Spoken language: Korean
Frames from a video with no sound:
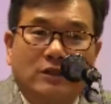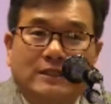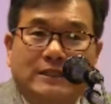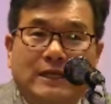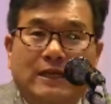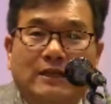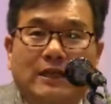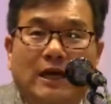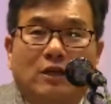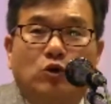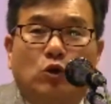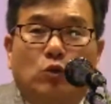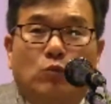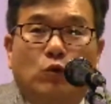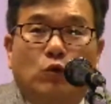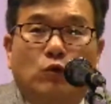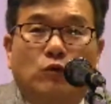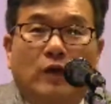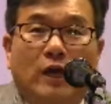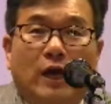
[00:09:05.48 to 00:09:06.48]
어느새 나도
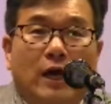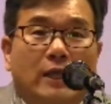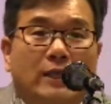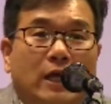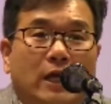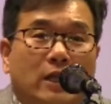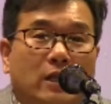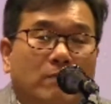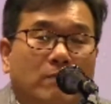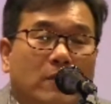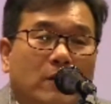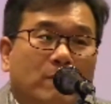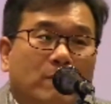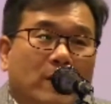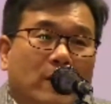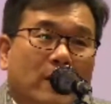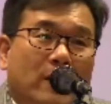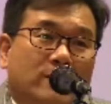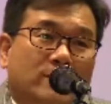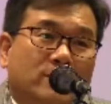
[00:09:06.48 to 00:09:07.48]
모르게 하나님
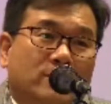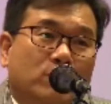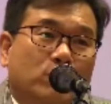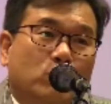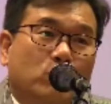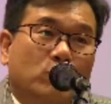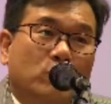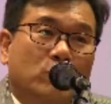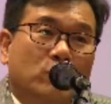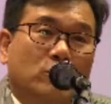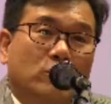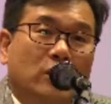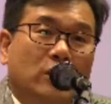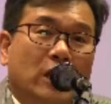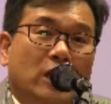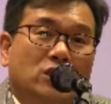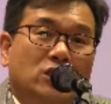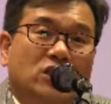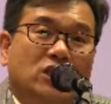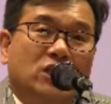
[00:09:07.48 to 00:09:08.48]
앞에 가서 보면은
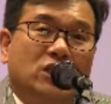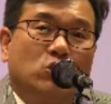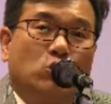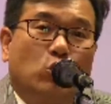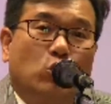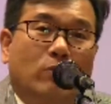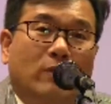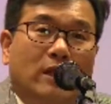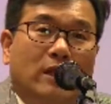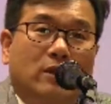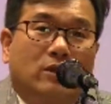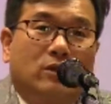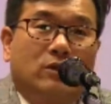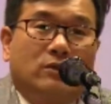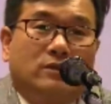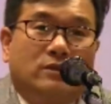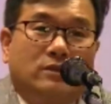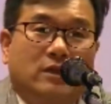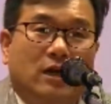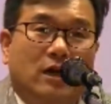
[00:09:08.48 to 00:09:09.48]
진노만
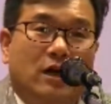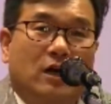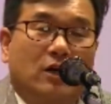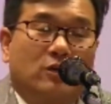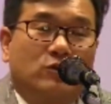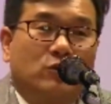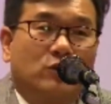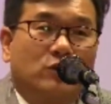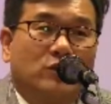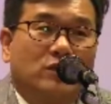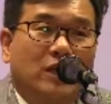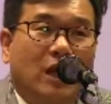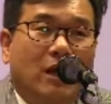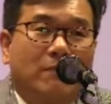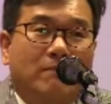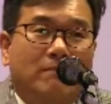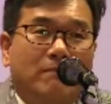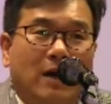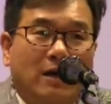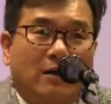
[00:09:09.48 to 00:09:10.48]
더 쌓아가지고
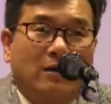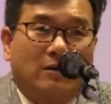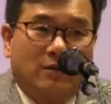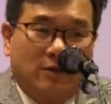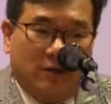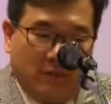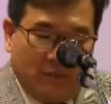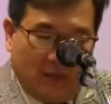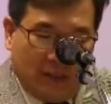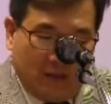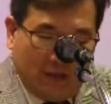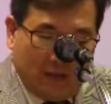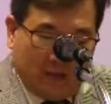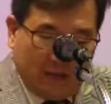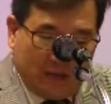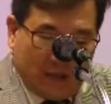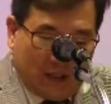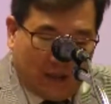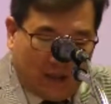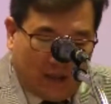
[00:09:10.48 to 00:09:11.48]
책망거리만 더
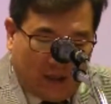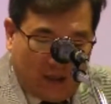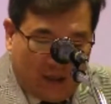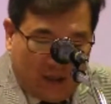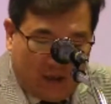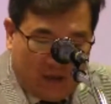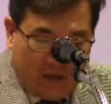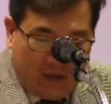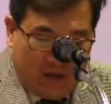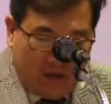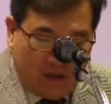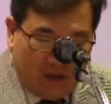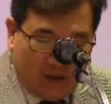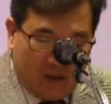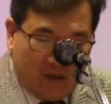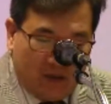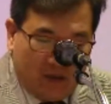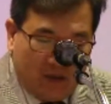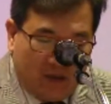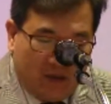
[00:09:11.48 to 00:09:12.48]
쌓게 되는
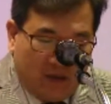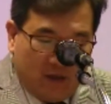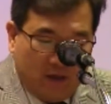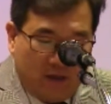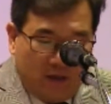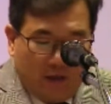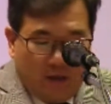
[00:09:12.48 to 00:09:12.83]
에, 예,